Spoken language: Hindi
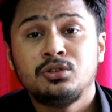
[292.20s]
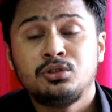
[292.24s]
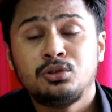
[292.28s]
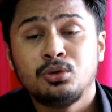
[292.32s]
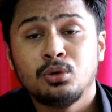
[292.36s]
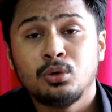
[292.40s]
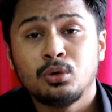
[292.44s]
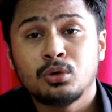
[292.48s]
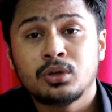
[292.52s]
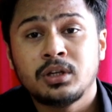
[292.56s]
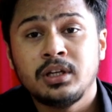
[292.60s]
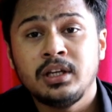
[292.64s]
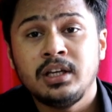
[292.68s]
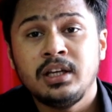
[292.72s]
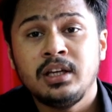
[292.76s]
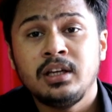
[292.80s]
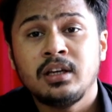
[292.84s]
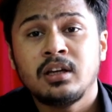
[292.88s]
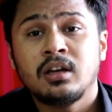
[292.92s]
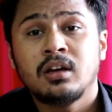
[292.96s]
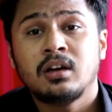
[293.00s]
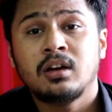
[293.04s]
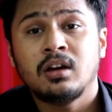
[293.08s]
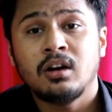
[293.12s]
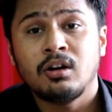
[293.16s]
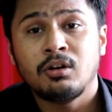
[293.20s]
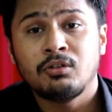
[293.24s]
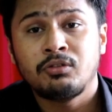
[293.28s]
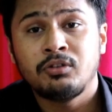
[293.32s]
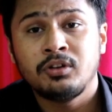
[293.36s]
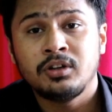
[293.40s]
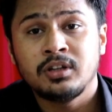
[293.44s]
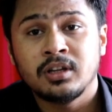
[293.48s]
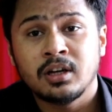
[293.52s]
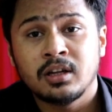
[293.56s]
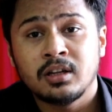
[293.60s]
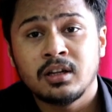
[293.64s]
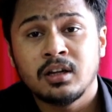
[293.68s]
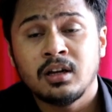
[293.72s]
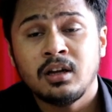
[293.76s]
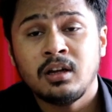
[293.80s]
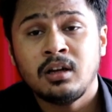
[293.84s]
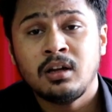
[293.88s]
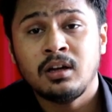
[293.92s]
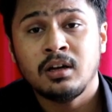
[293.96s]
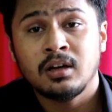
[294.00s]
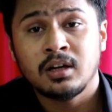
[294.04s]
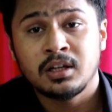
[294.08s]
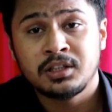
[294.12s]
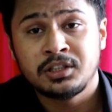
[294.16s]
जो कि काफ़ी ज़्यादा
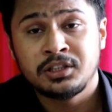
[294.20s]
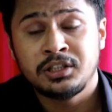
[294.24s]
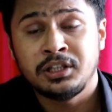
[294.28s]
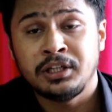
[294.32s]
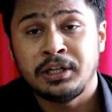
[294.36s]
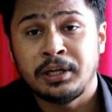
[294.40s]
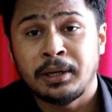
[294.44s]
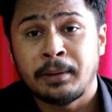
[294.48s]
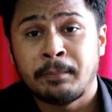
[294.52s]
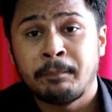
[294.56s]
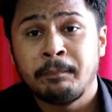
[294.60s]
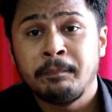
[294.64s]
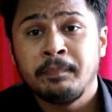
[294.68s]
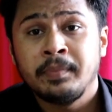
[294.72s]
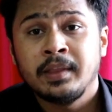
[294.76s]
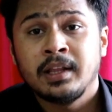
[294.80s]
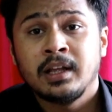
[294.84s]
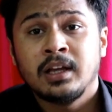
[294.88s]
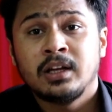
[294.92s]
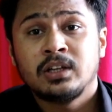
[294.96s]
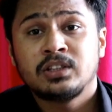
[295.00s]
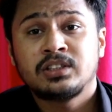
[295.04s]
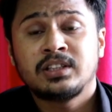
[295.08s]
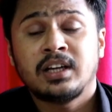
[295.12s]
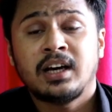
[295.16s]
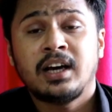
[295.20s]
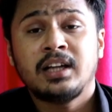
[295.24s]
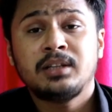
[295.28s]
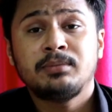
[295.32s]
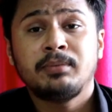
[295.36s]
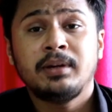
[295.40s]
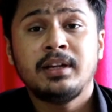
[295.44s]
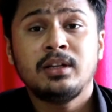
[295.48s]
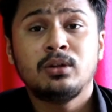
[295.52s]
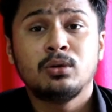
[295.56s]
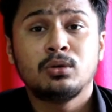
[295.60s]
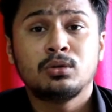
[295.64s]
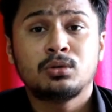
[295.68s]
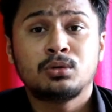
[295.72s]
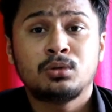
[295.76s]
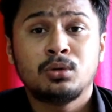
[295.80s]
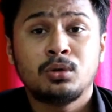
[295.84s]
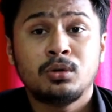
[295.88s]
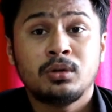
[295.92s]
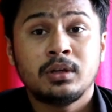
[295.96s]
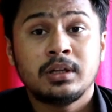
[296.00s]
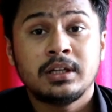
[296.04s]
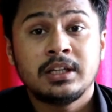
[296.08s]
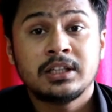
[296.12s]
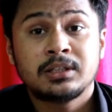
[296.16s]
अच्छी है साथ में ही
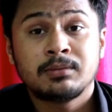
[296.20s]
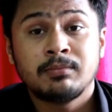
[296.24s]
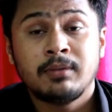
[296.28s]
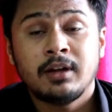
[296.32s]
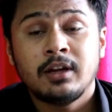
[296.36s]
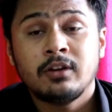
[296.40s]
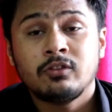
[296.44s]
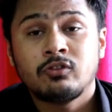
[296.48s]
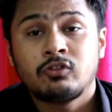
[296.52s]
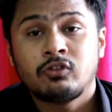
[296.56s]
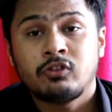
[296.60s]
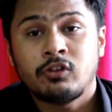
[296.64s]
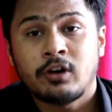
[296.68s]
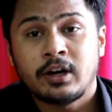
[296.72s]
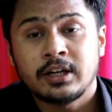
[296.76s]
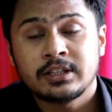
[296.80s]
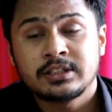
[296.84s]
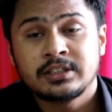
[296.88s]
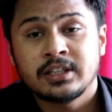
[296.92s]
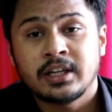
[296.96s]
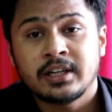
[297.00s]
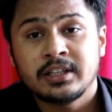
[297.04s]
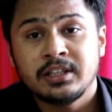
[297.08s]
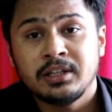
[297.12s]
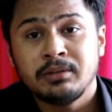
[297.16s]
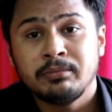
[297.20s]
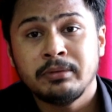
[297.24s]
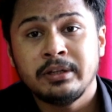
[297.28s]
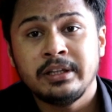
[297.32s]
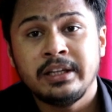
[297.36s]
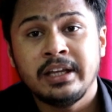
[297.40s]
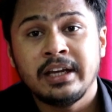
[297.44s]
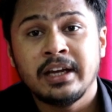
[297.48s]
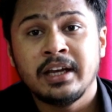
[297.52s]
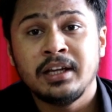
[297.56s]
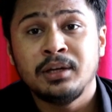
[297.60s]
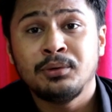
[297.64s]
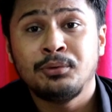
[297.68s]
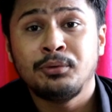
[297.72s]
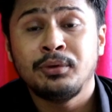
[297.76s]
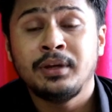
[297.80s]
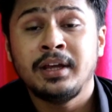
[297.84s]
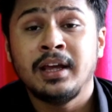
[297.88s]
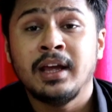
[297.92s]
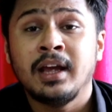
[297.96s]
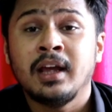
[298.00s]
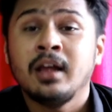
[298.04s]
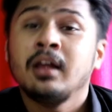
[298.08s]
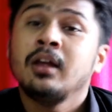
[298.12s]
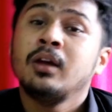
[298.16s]
दोस्तों इसमें फास्ट चार्जिंग भी दी गई
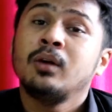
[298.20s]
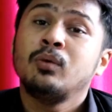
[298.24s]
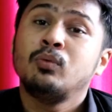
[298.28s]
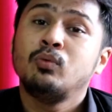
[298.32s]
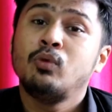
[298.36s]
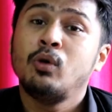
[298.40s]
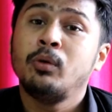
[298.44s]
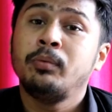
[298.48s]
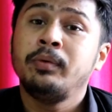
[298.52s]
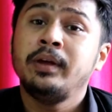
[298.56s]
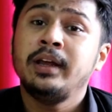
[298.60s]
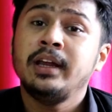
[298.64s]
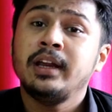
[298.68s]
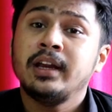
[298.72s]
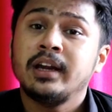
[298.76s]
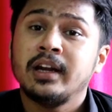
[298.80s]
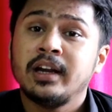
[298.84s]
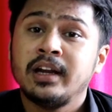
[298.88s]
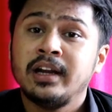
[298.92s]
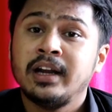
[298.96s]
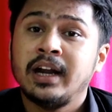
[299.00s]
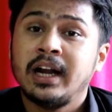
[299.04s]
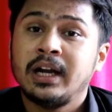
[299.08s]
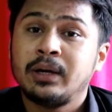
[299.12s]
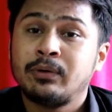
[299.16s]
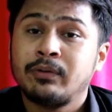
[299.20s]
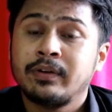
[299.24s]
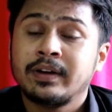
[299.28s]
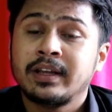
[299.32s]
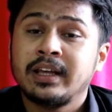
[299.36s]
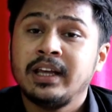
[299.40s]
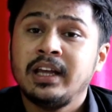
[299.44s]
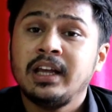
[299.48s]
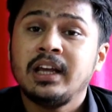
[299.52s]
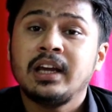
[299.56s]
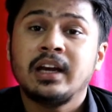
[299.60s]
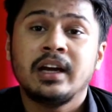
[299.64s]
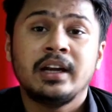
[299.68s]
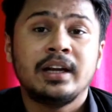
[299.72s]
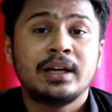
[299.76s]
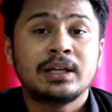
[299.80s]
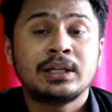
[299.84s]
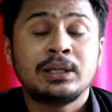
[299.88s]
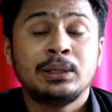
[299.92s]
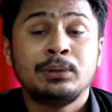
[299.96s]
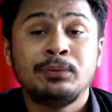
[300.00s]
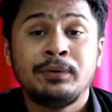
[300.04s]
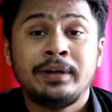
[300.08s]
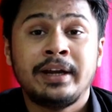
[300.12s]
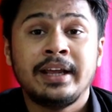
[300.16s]
हुई है वो भी नेटवर्क की
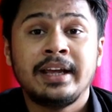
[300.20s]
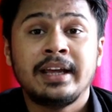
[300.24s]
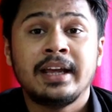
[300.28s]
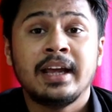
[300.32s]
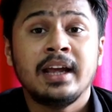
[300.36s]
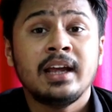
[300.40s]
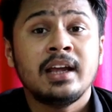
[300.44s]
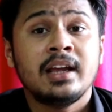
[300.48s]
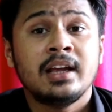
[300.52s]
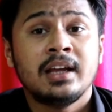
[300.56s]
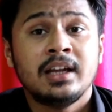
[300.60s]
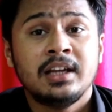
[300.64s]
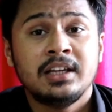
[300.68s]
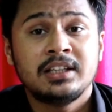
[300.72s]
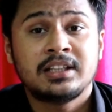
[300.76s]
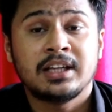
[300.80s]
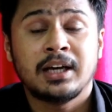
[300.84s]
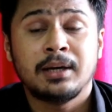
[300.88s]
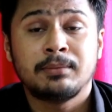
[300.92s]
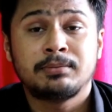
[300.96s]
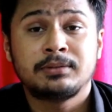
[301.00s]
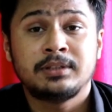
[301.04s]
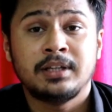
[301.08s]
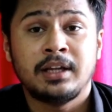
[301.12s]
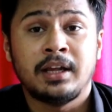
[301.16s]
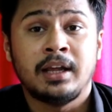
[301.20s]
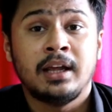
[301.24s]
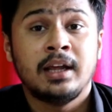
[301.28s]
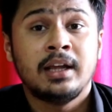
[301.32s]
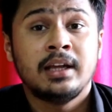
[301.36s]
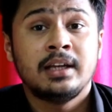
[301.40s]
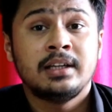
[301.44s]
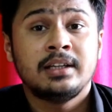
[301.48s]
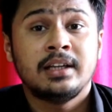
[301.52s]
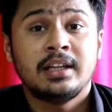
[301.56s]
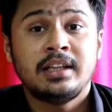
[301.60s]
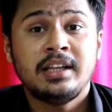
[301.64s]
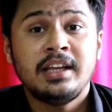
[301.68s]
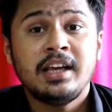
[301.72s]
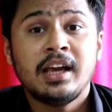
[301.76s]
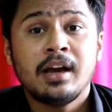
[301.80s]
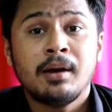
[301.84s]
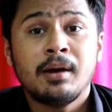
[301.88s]
कनेक्टिविटी के हिसाब से यदि